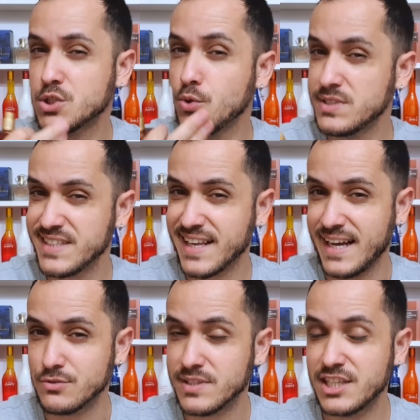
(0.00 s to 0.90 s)

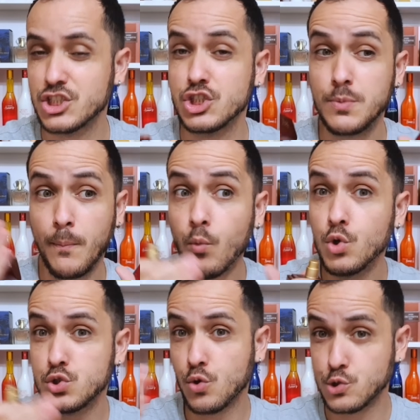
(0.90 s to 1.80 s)
adocicado, tá, gente?
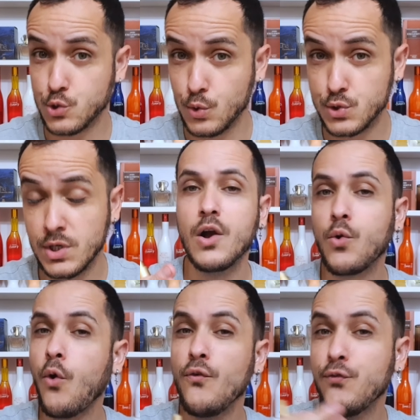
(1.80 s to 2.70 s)
Muito gostoso,
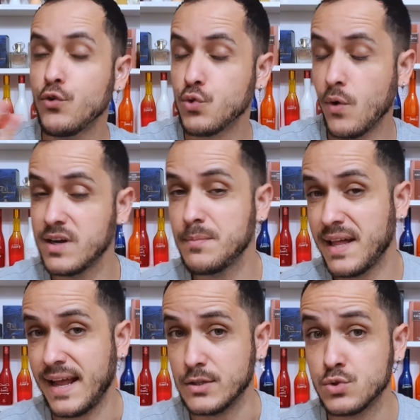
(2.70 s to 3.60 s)
com fundo
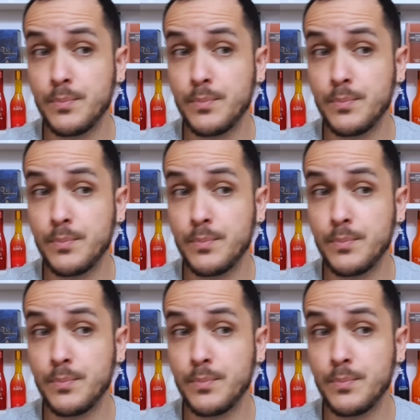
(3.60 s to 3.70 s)
ambarado.